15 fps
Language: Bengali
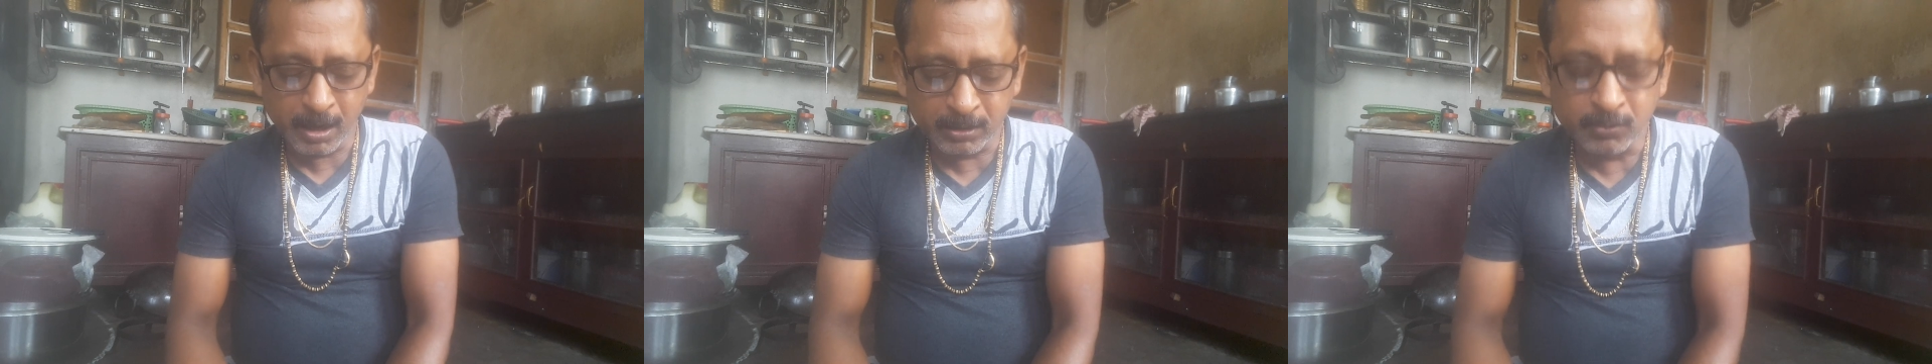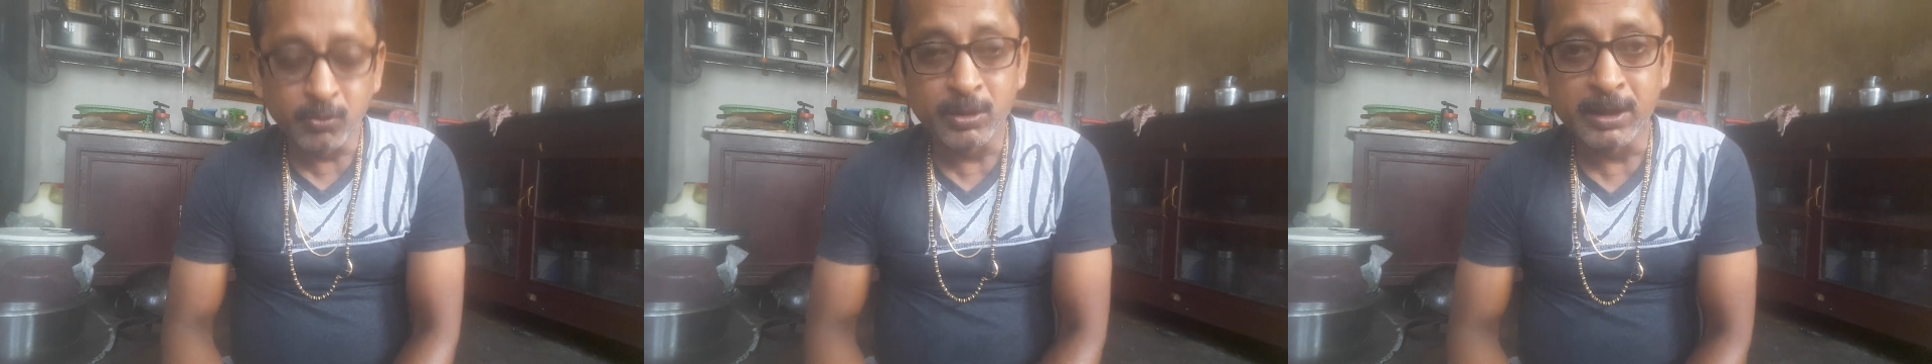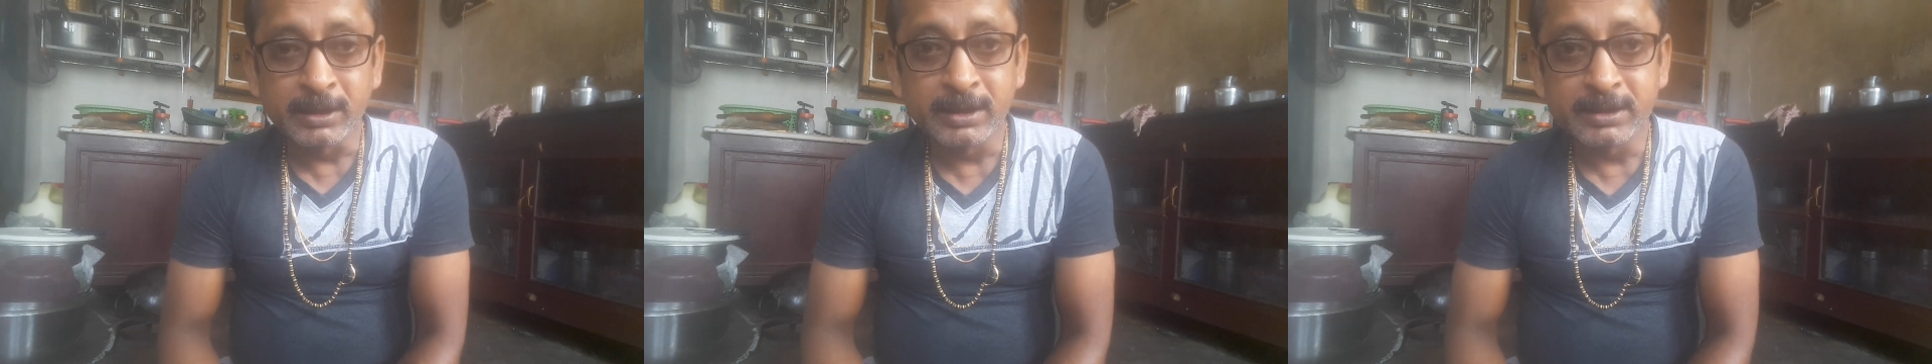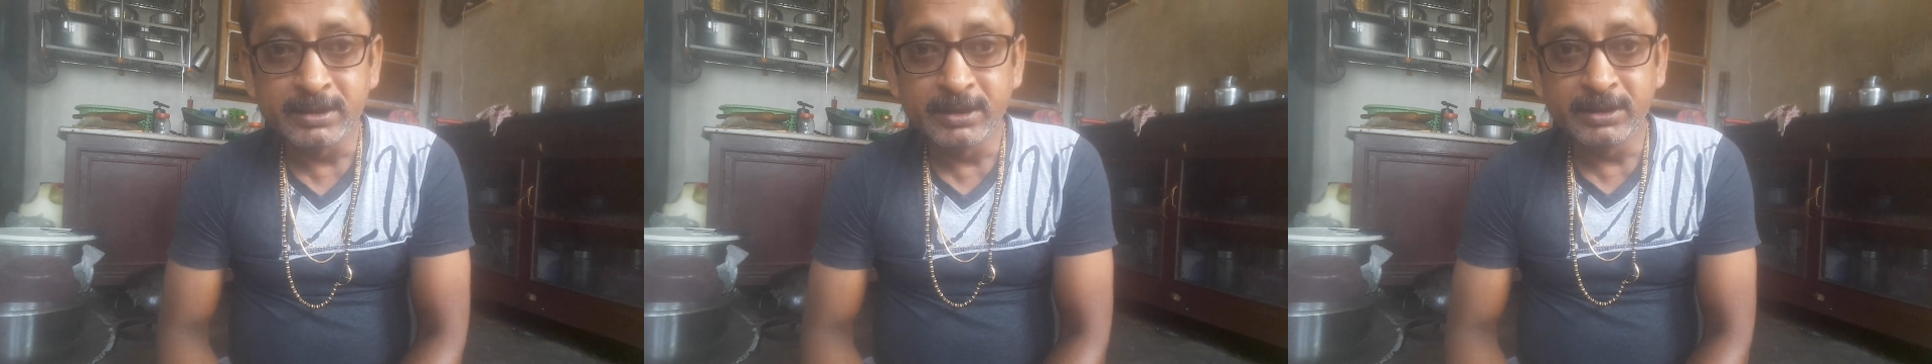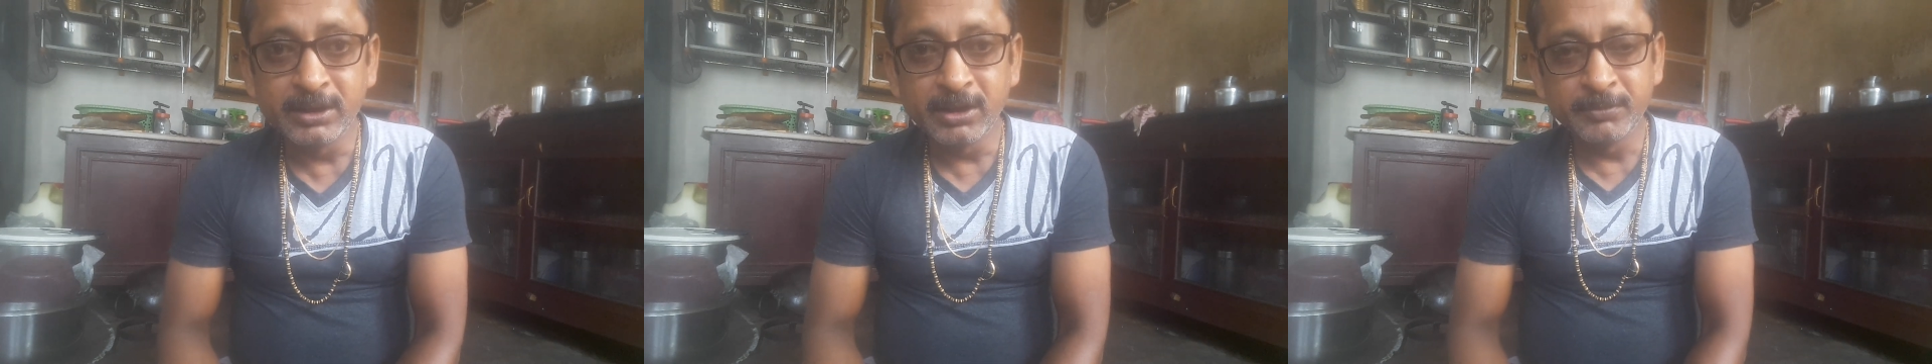আর কলকাতা
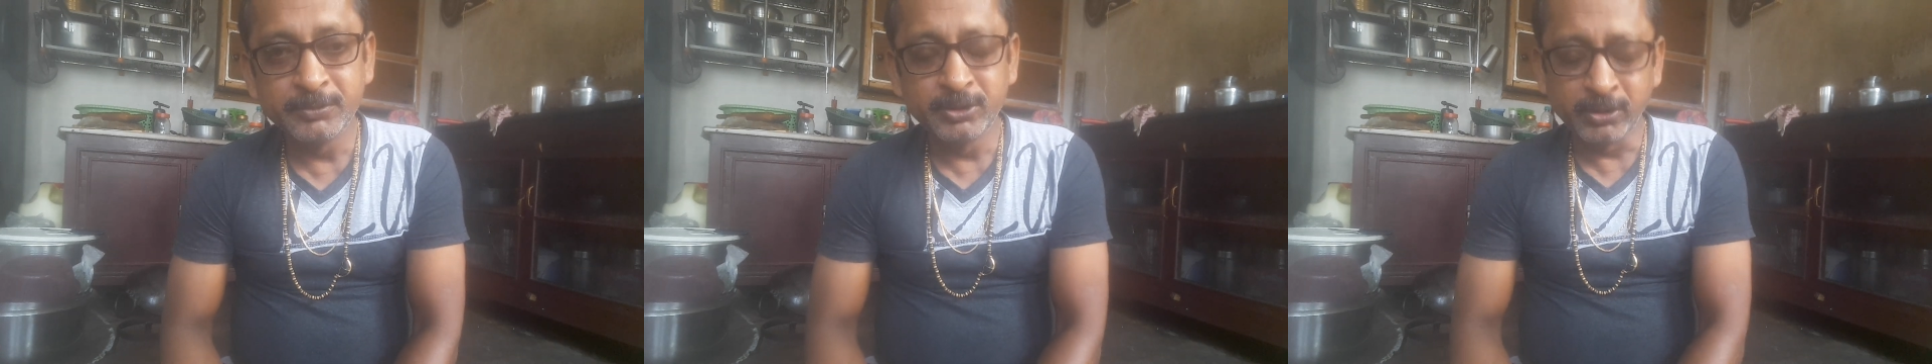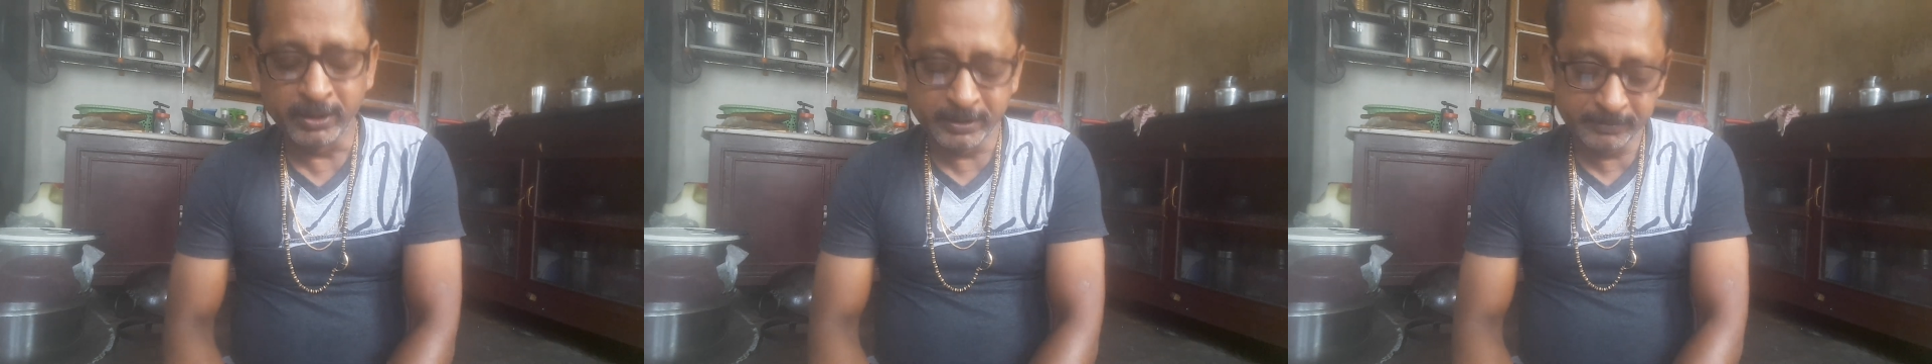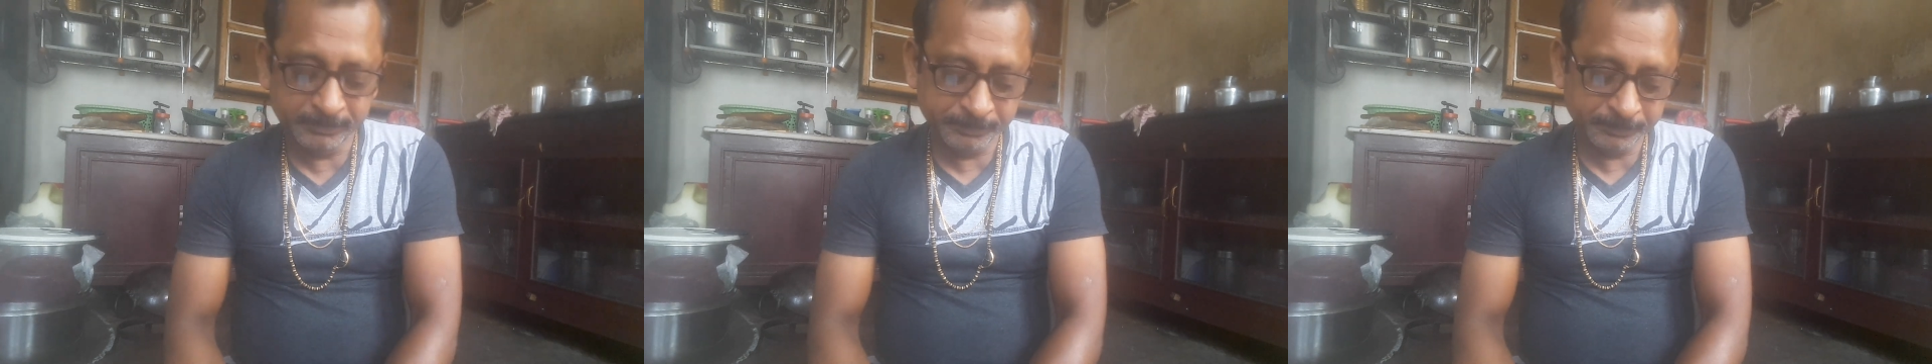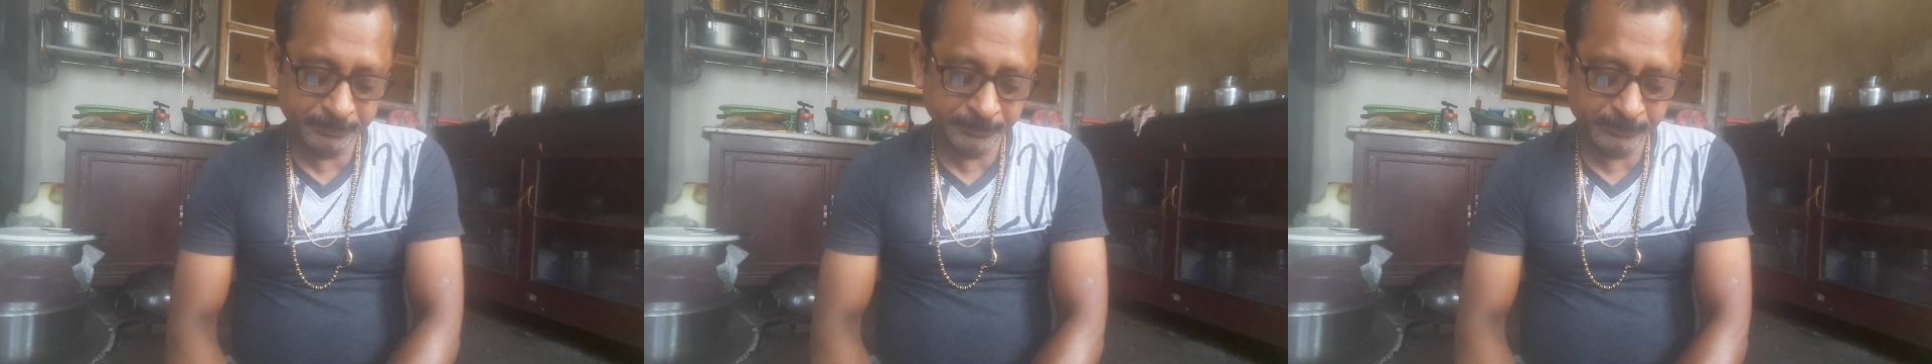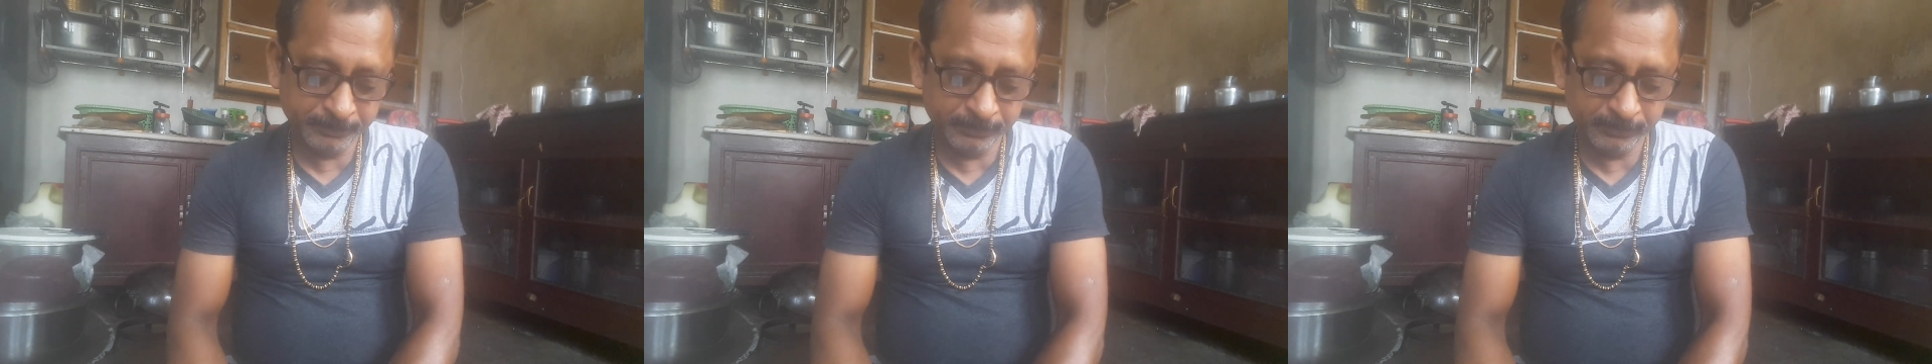সিটি অফ জয়
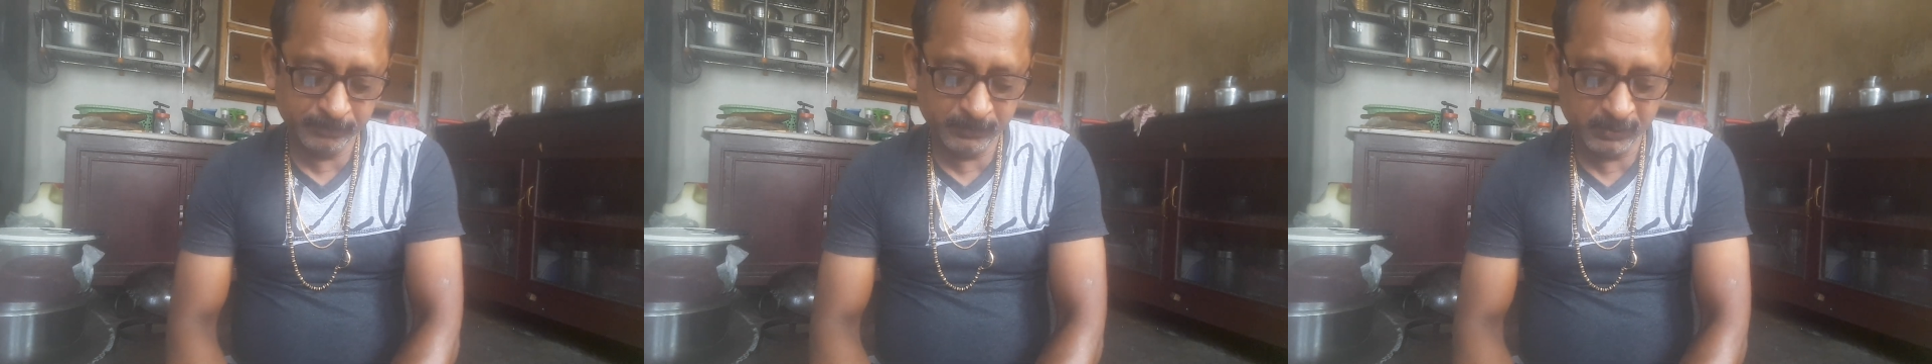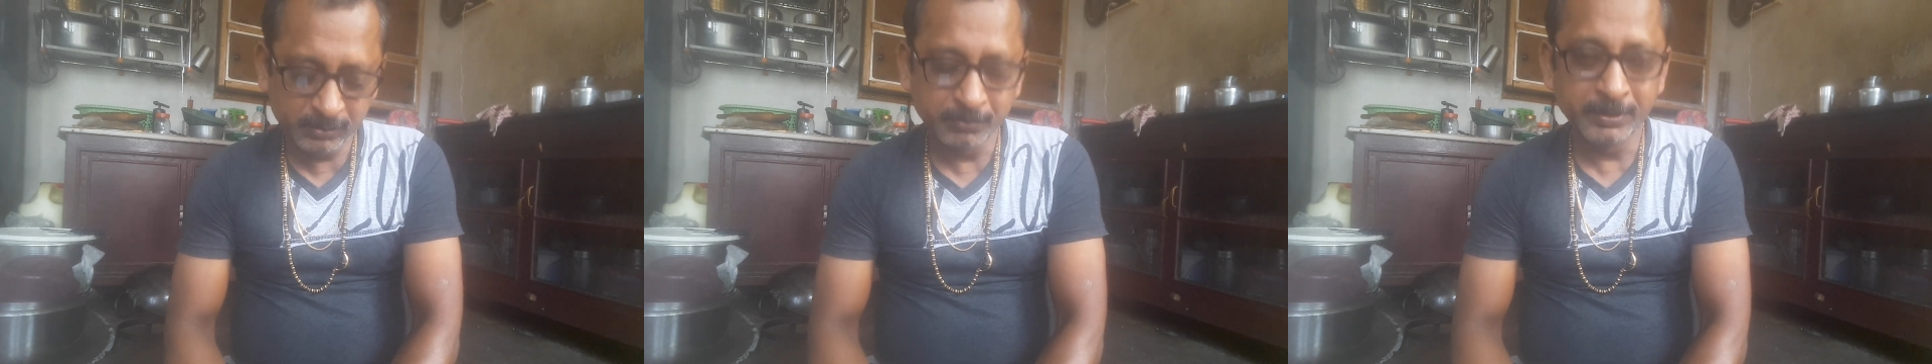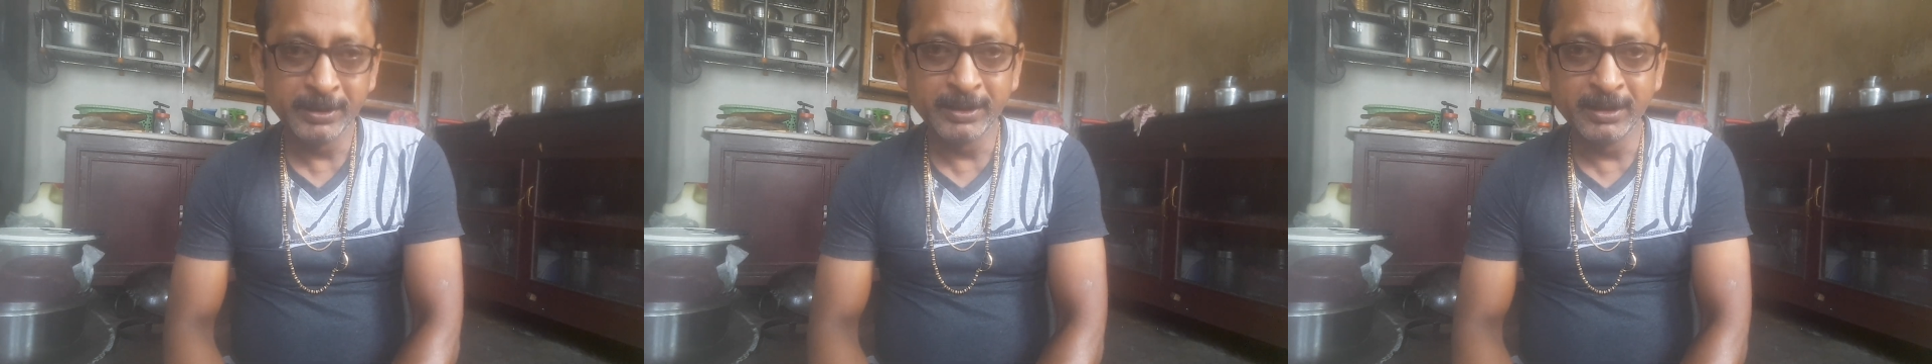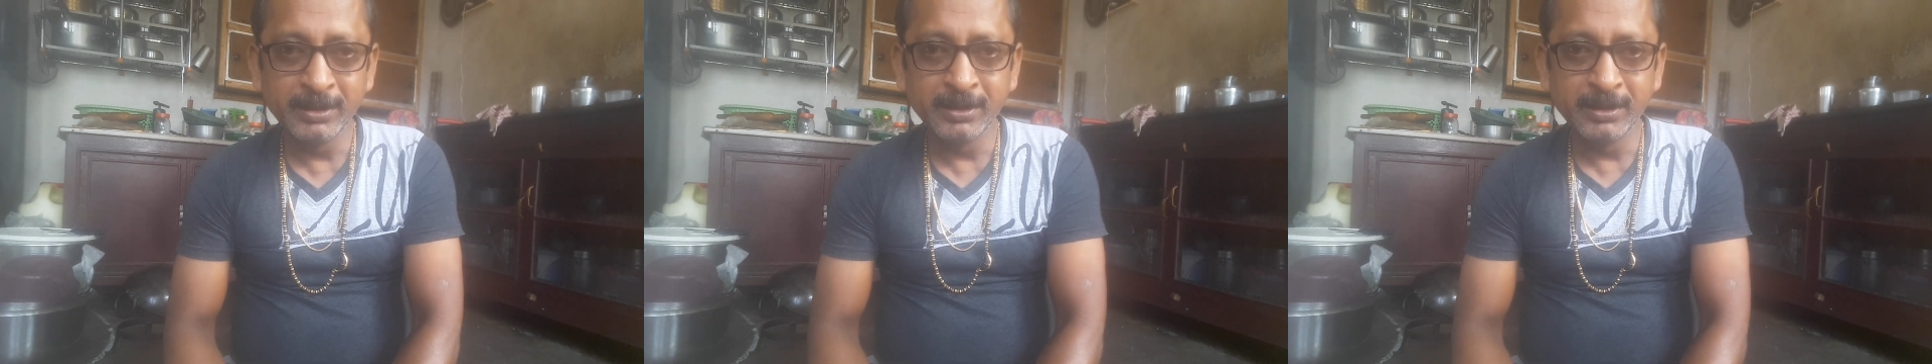তুমি